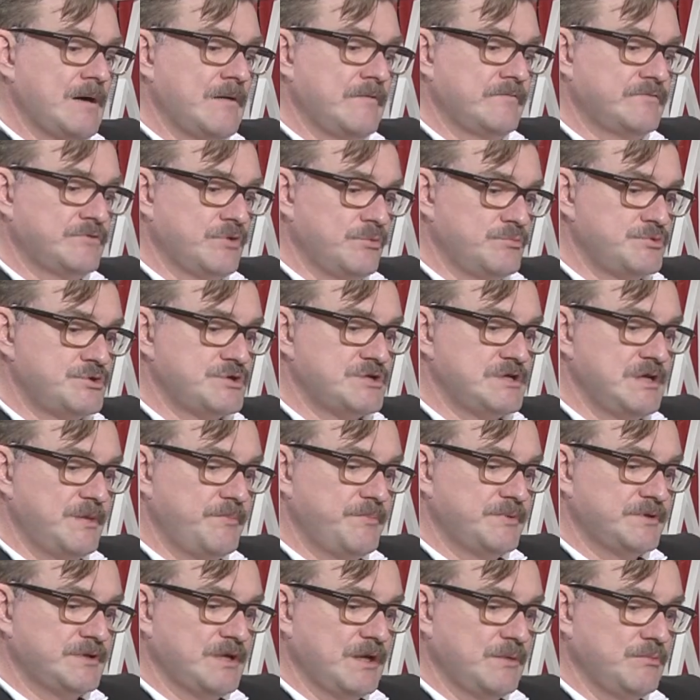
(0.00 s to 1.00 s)
в том числе
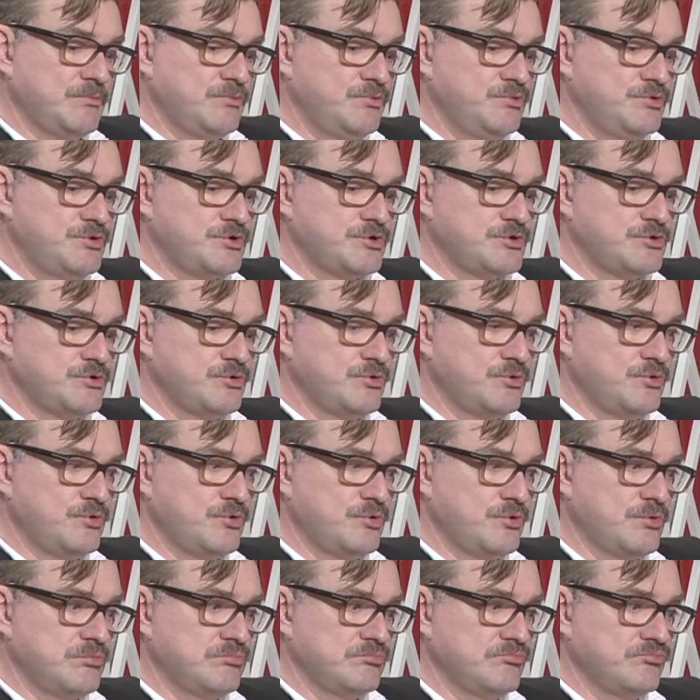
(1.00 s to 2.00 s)
потому,
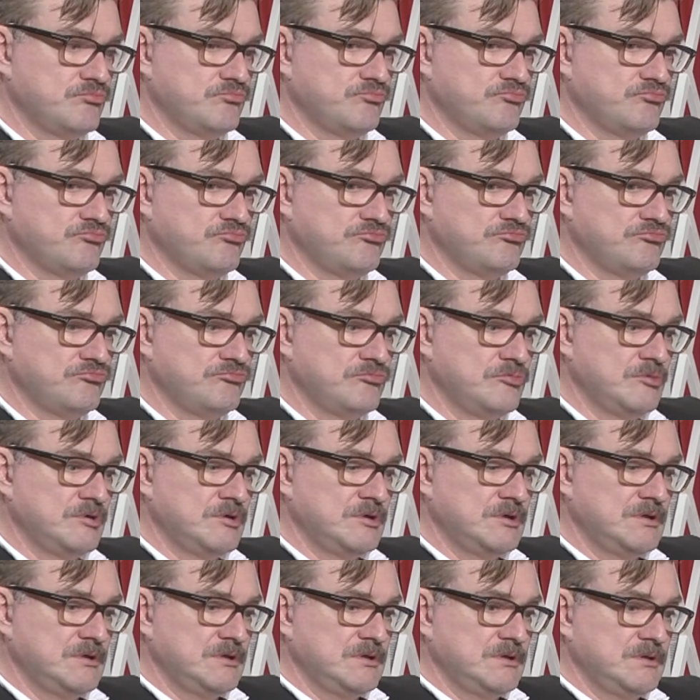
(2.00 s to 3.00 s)
что
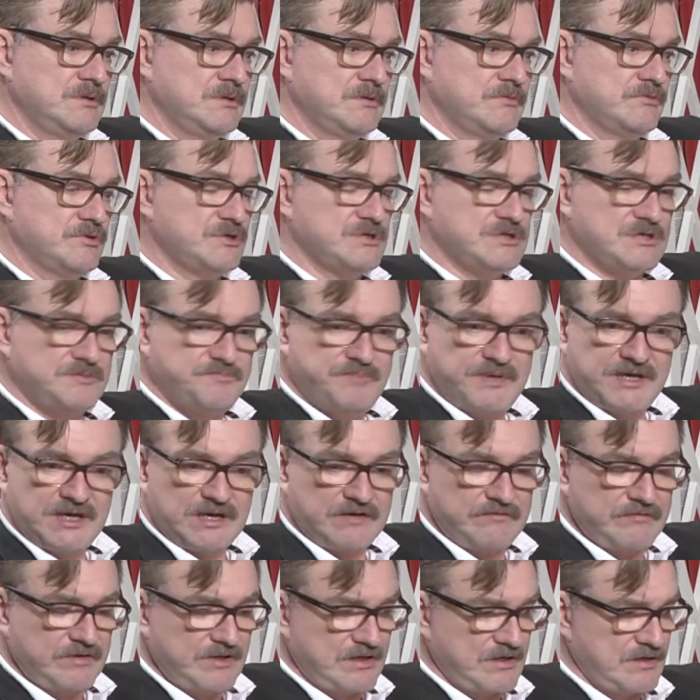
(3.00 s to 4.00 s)
вот с
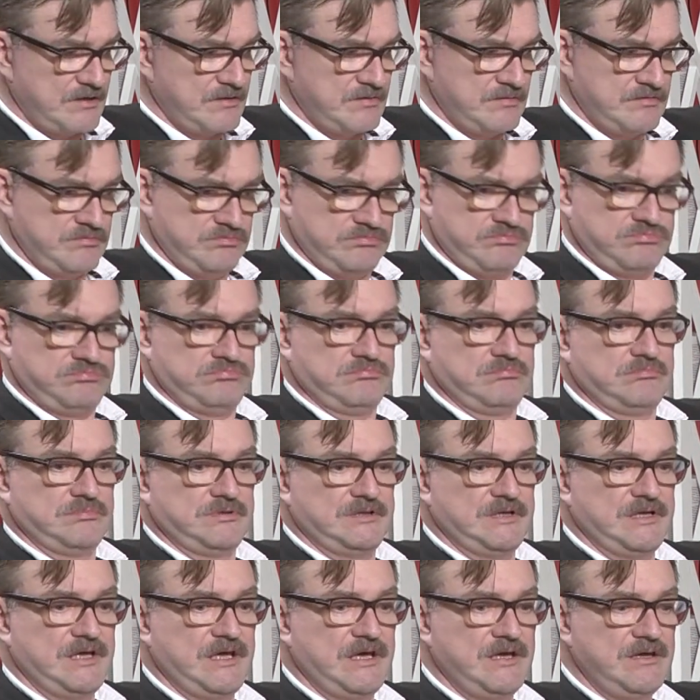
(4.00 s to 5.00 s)
первых
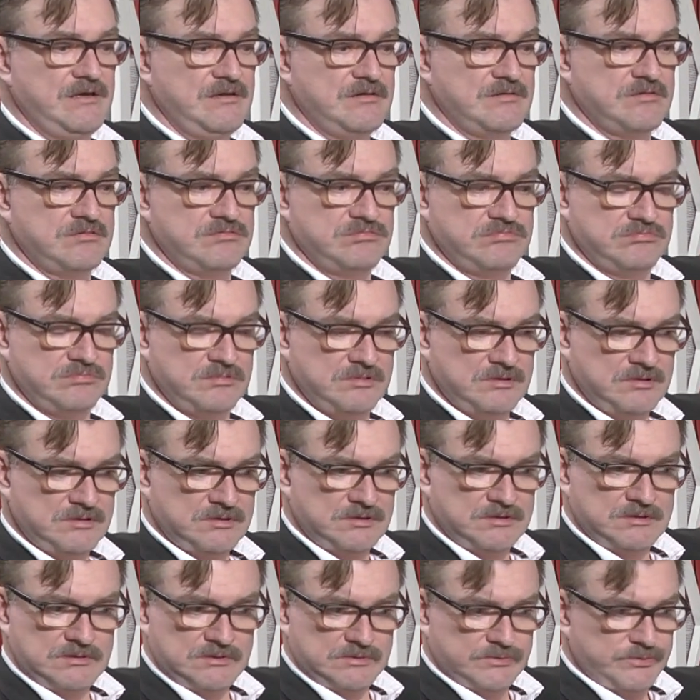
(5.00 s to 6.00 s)
дней
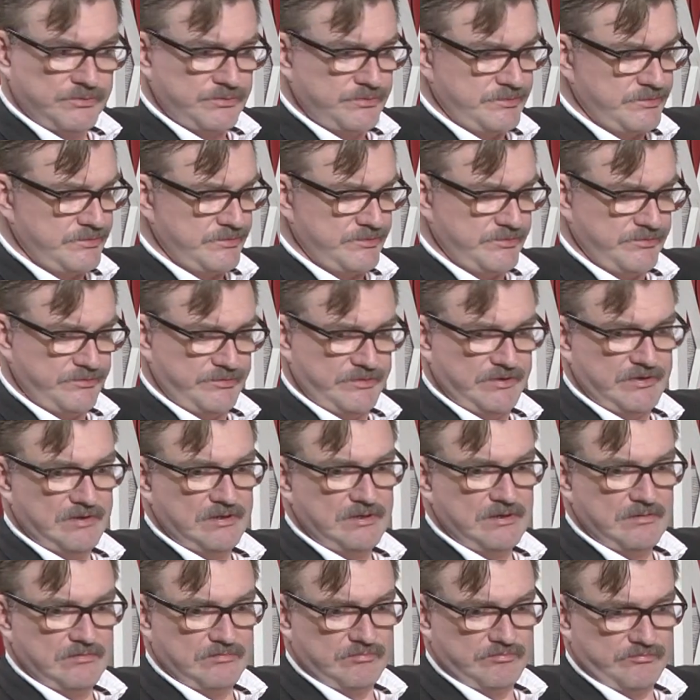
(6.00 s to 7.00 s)

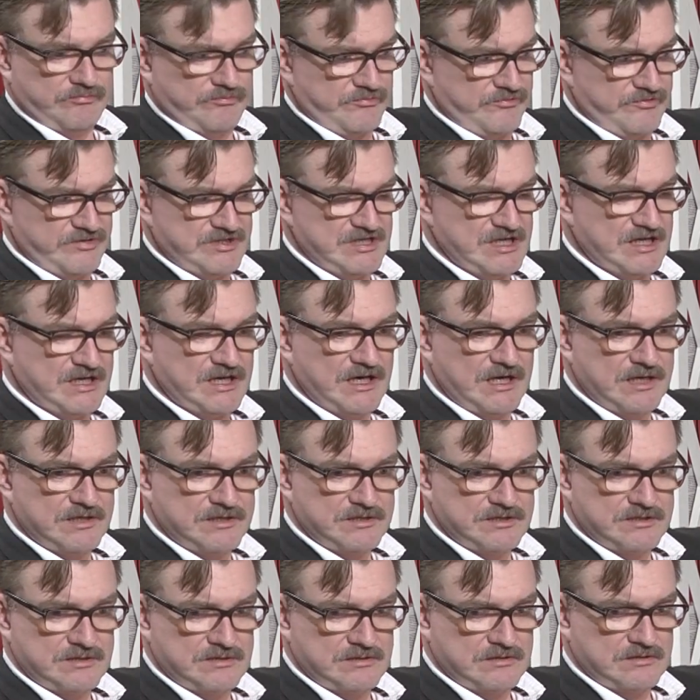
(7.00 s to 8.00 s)
возникает
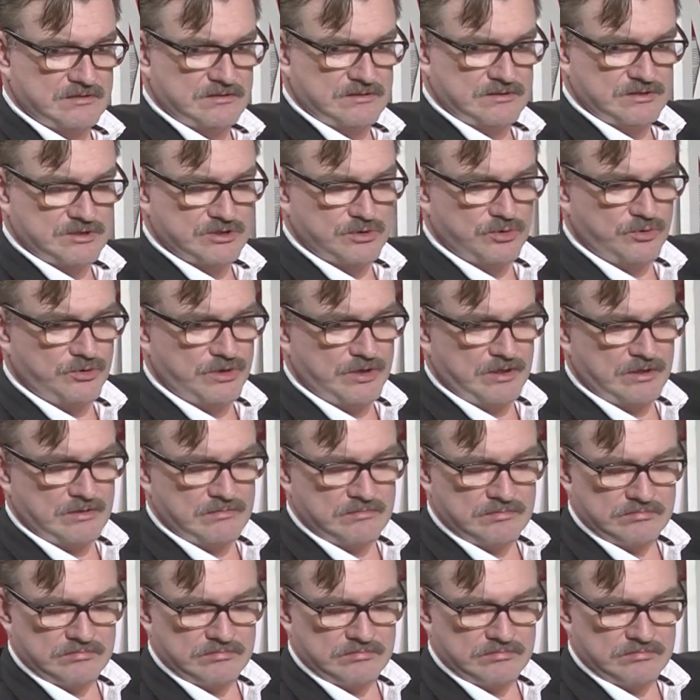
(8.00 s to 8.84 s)
э, история